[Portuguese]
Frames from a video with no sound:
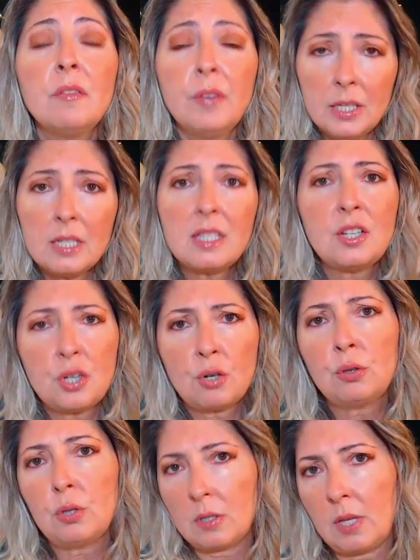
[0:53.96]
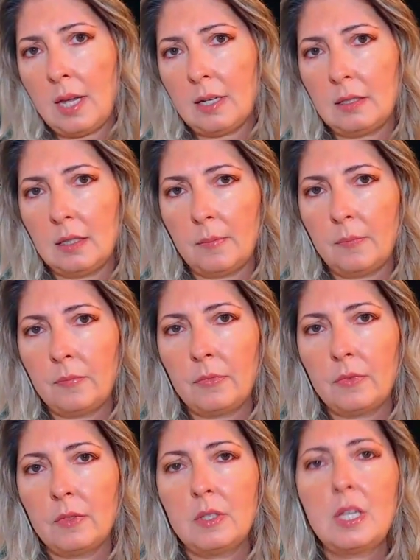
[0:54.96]
Fernanda, você acha que eu tô certa?
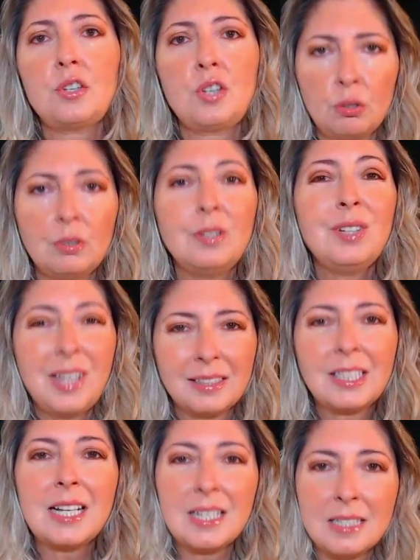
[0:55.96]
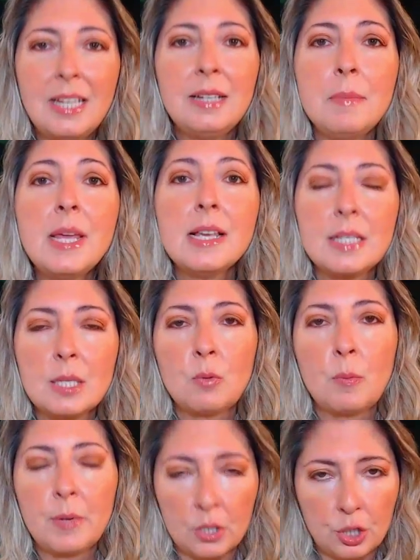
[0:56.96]
Você acha que eu tenho que ir atrás dele
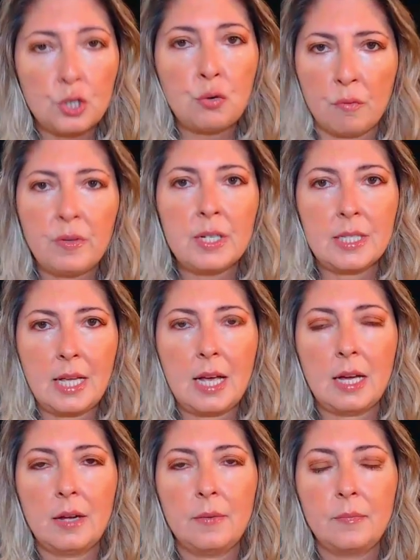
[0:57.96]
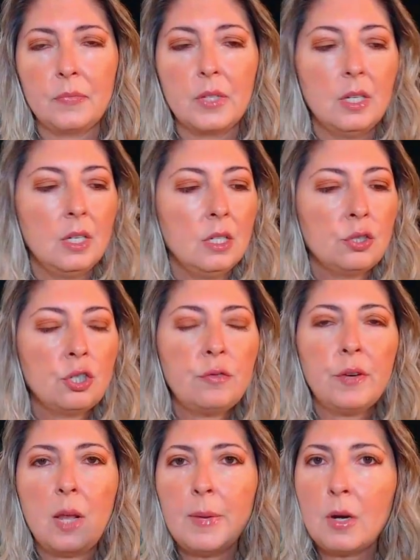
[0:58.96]
mesmo para a gente conversar? Deixa eu
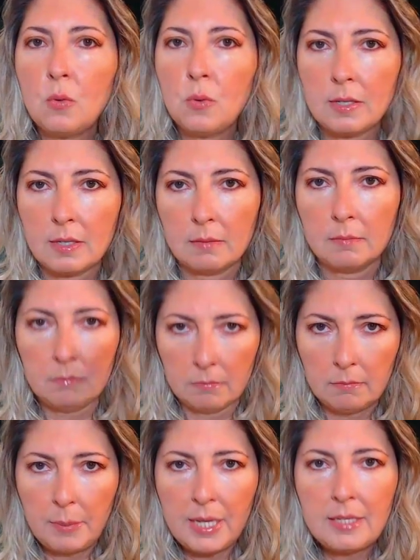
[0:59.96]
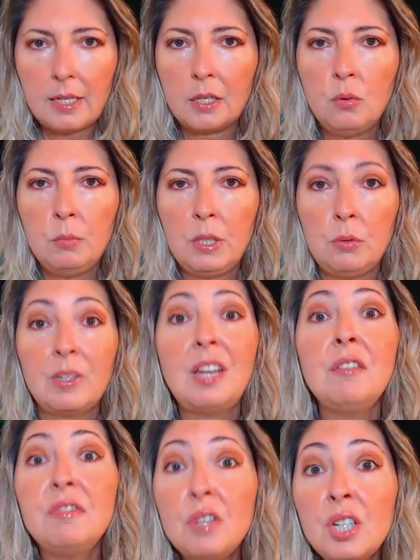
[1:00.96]
te falar uma coisa. Pensa aqui comigo.
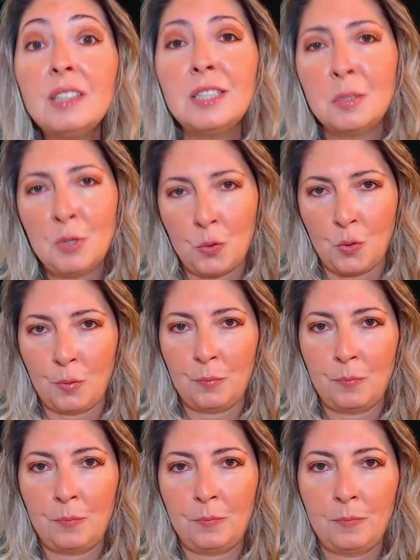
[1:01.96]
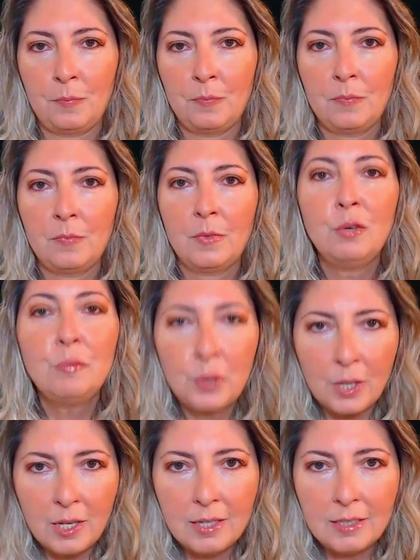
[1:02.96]
Quem foi que terminou? Não
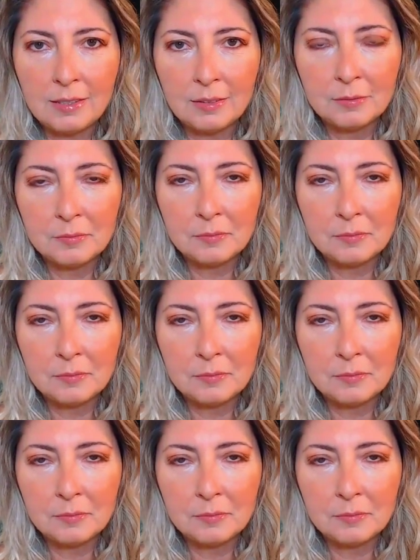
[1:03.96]
foi ele?